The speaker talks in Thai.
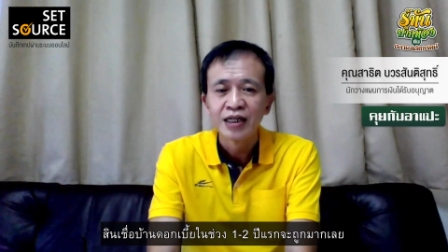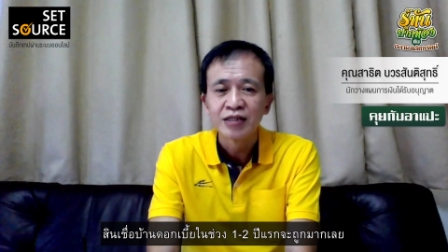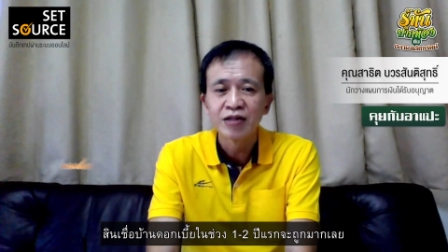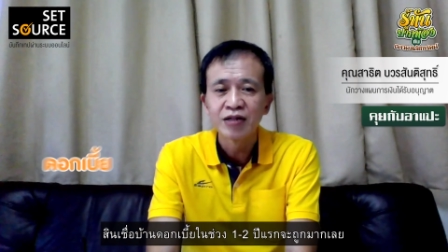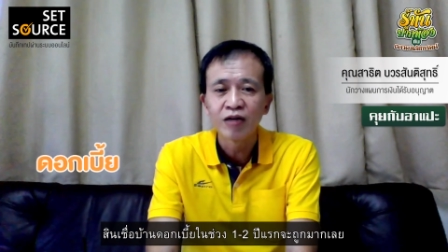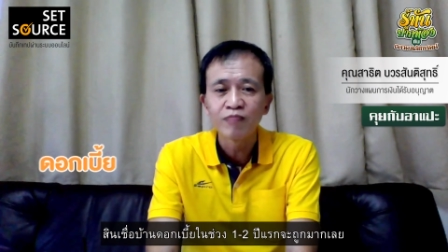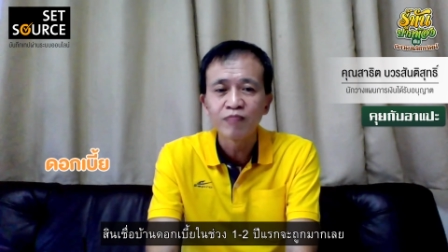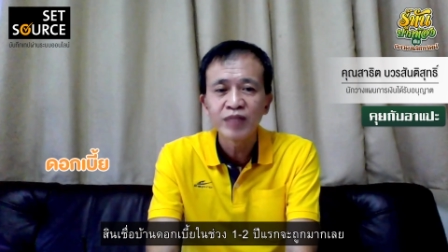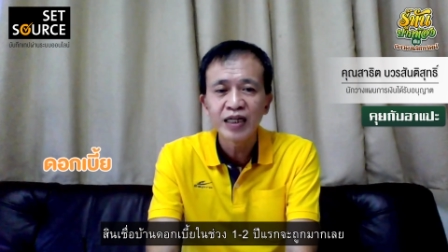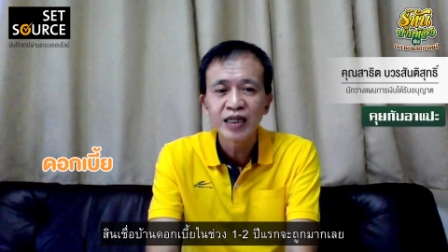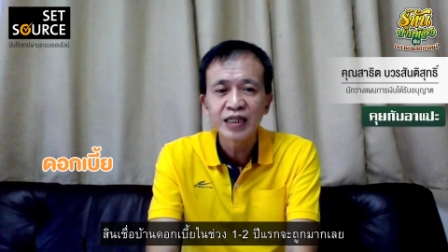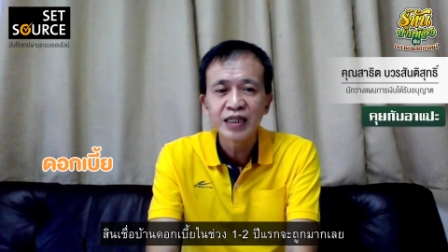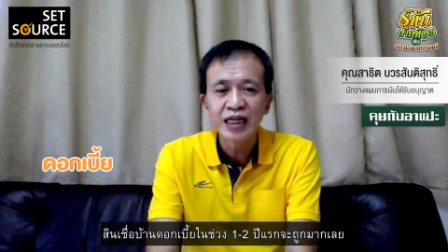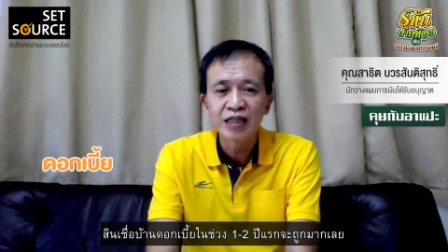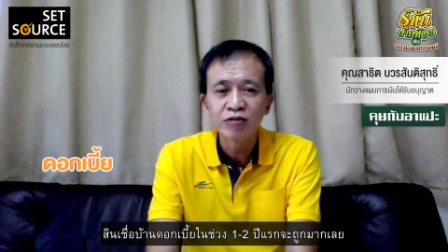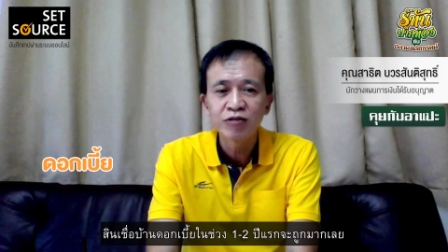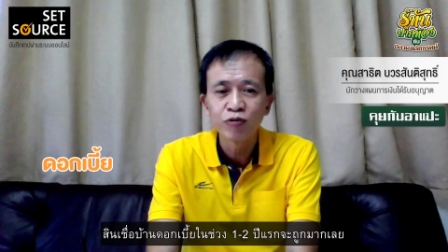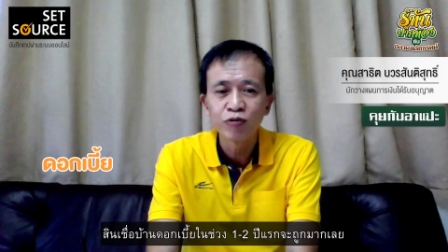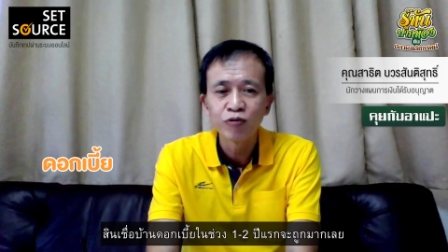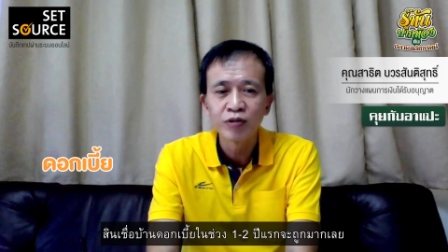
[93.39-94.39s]
ดอกเบี้ยใน
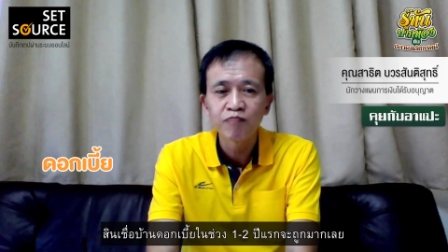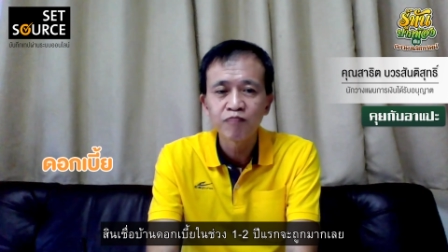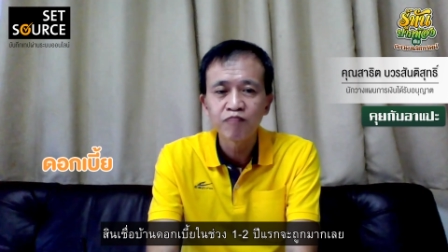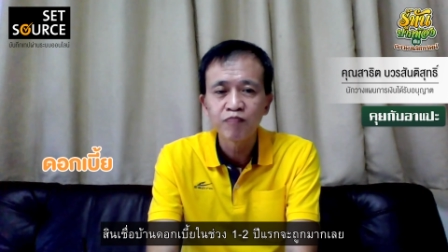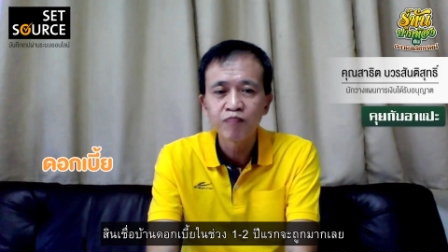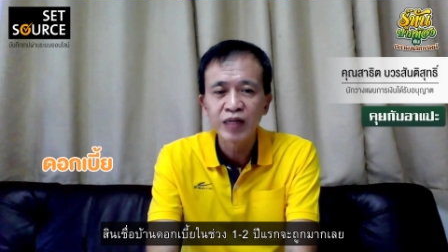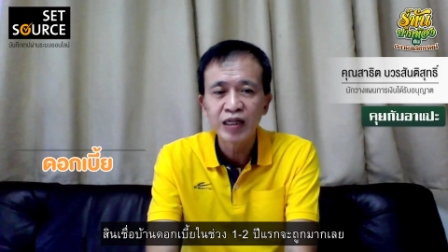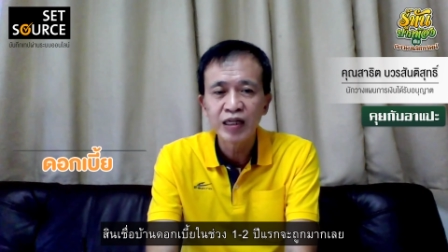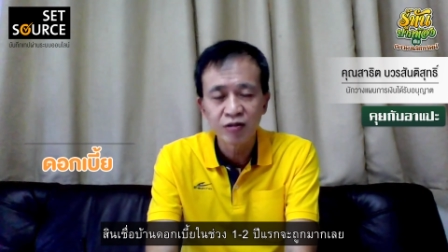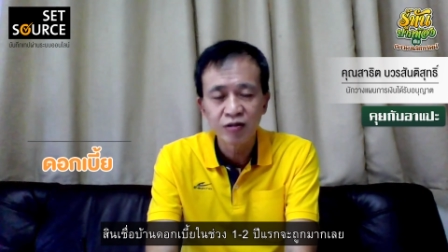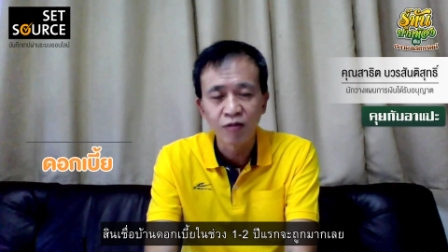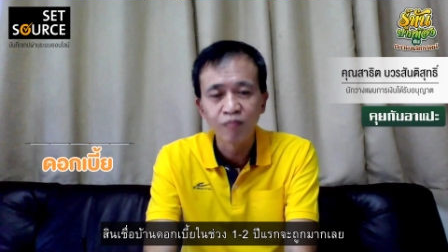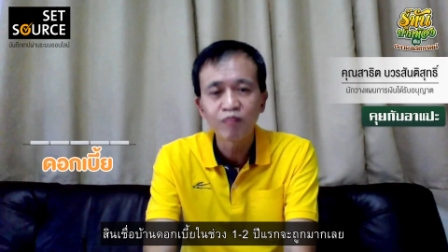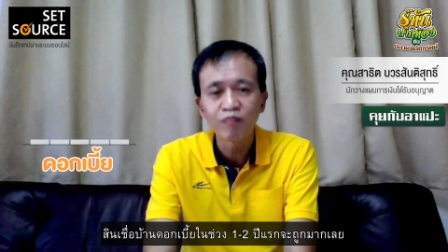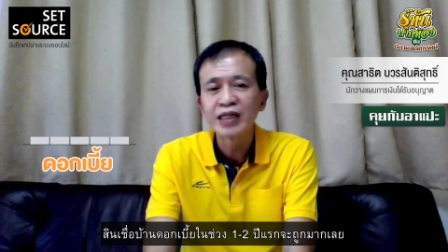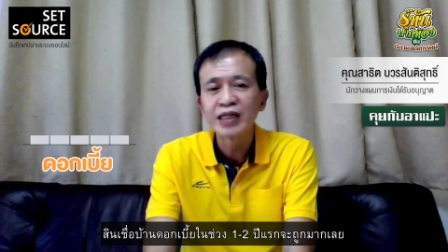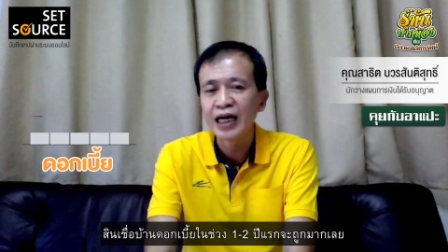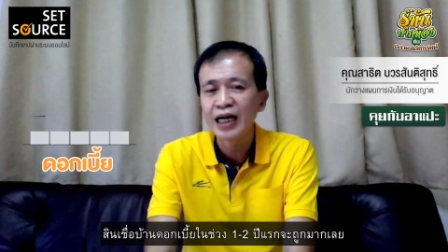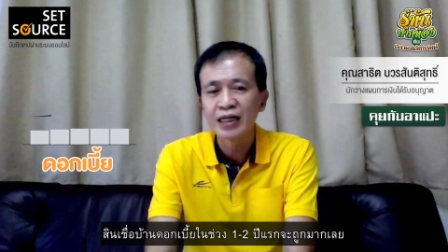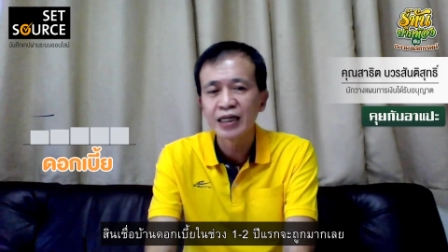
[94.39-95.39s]
ช่วงปี
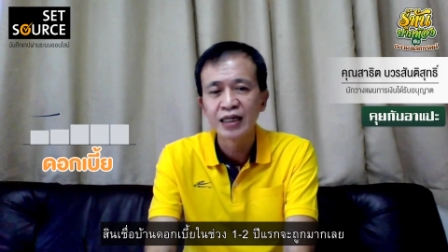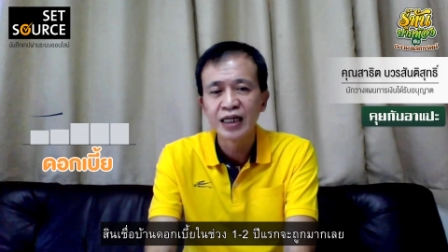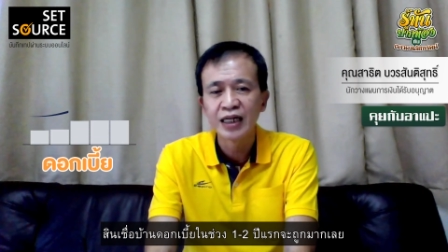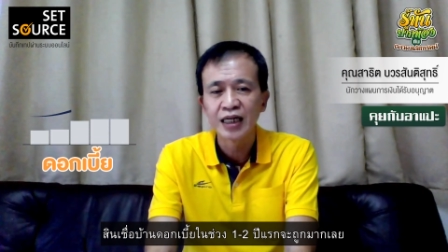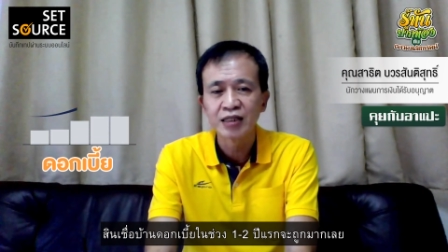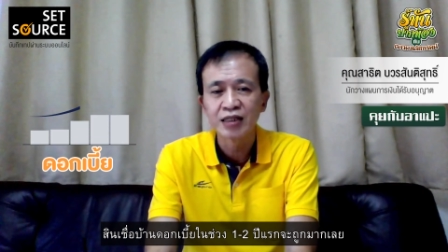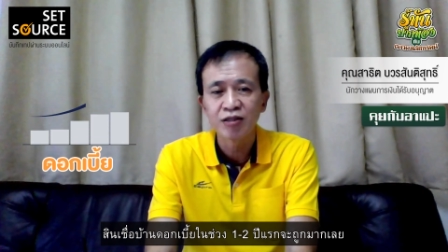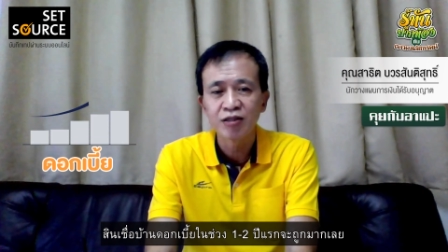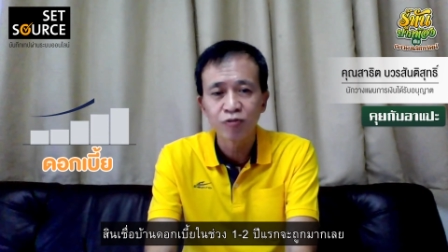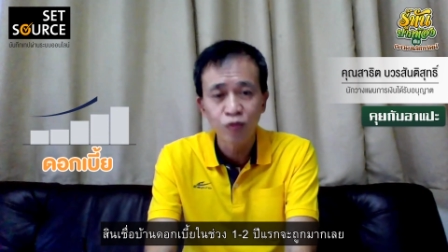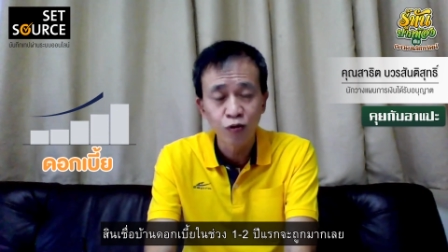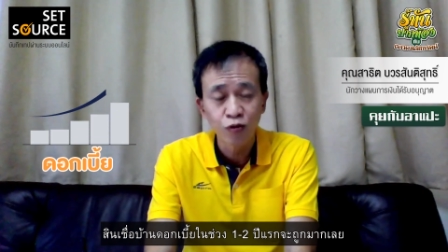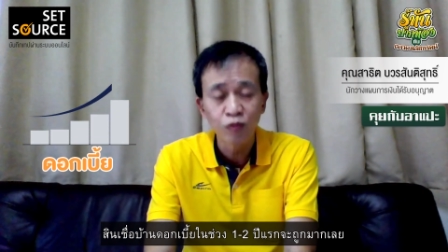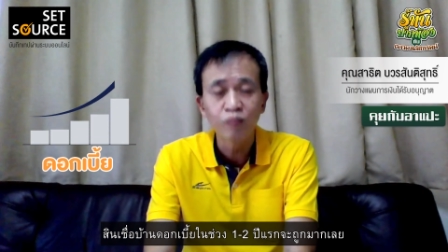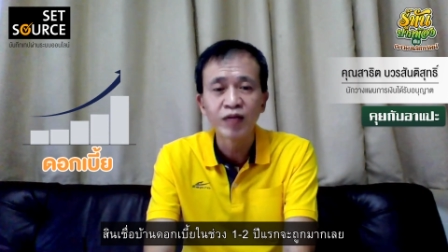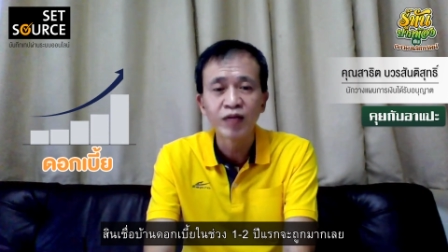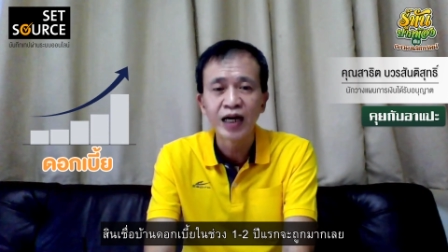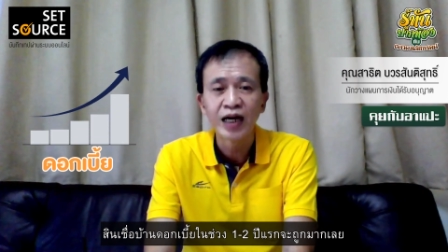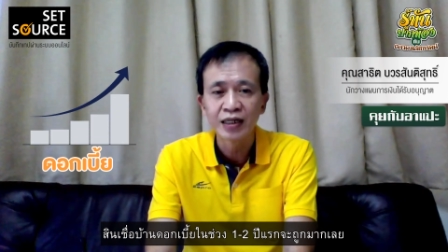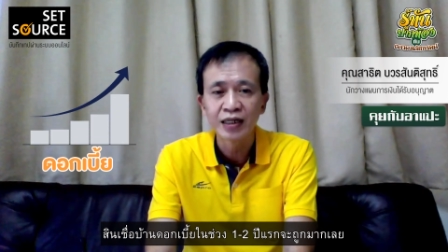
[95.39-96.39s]
2ปีแรกเนี่ยจะถู
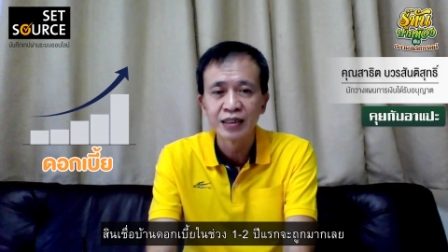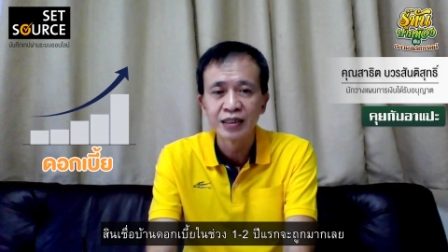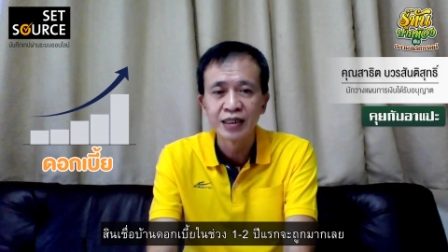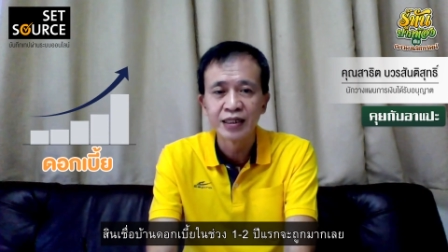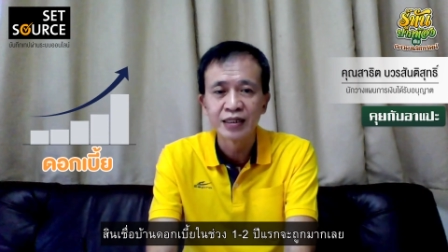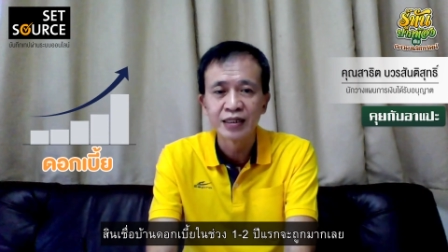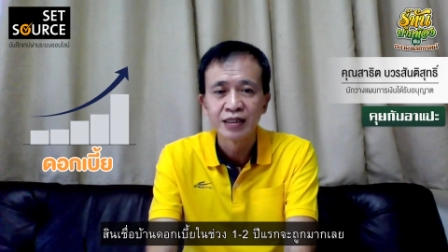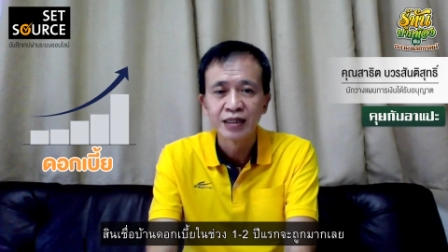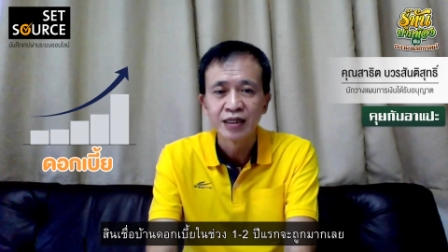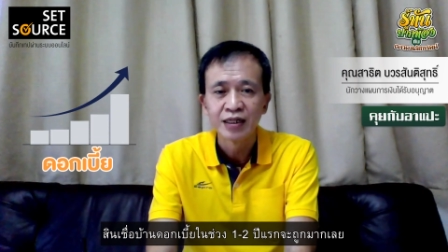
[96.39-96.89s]
กมากเลย